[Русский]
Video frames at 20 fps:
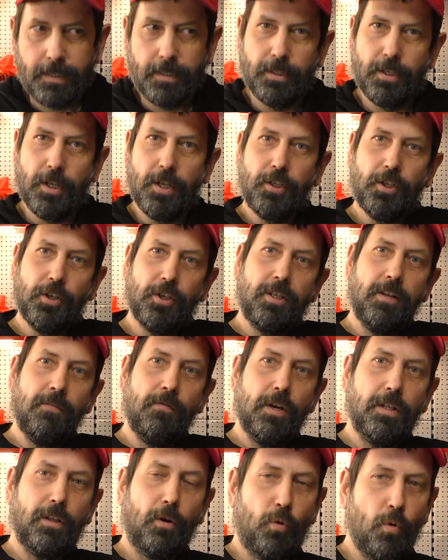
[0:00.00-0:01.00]
Здесь, если
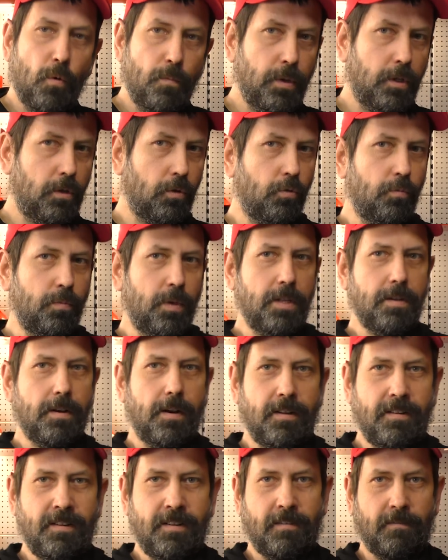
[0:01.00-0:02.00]
вы это купите у
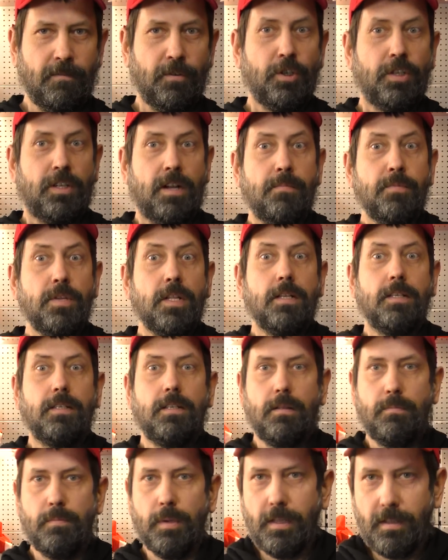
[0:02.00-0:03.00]
меня, вы же ко мне
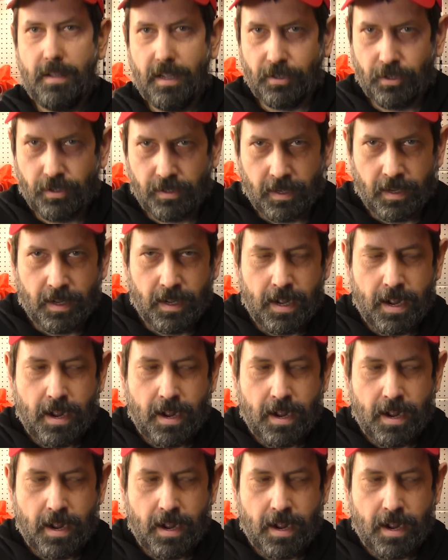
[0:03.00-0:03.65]
назад притащите.